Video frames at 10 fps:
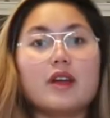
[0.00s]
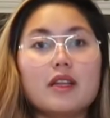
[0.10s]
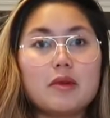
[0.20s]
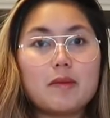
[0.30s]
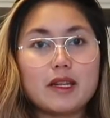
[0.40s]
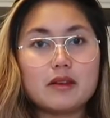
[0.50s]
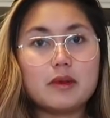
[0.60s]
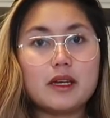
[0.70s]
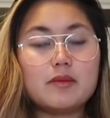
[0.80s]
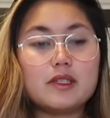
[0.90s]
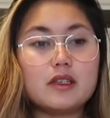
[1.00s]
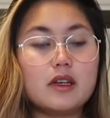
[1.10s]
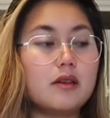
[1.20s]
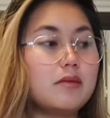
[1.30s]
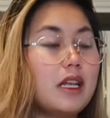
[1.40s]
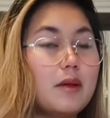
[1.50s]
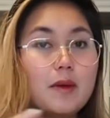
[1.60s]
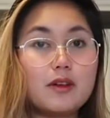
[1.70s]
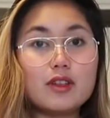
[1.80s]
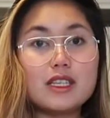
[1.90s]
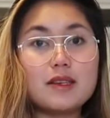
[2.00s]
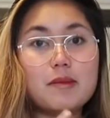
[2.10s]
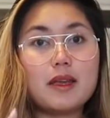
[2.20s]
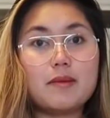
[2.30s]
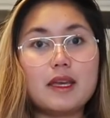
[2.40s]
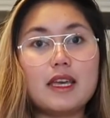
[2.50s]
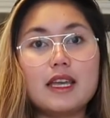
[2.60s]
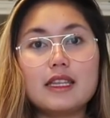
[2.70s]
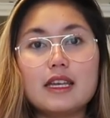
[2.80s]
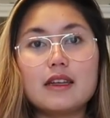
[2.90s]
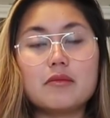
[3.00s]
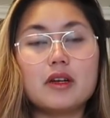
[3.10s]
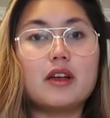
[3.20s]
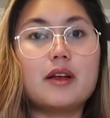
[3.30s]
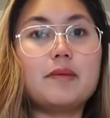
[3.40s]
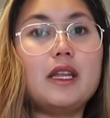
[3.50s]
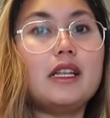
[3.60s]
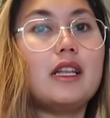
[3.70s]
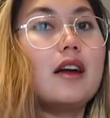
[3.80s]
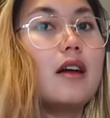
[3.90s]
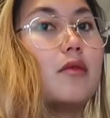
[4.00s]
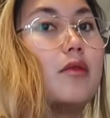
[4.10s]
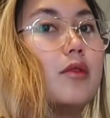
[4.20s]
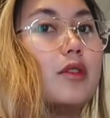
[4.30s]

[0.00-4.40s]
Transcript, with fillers: ayan, my platter babes. Um, nilapag ko na si baby. And yan, mag-update lang ako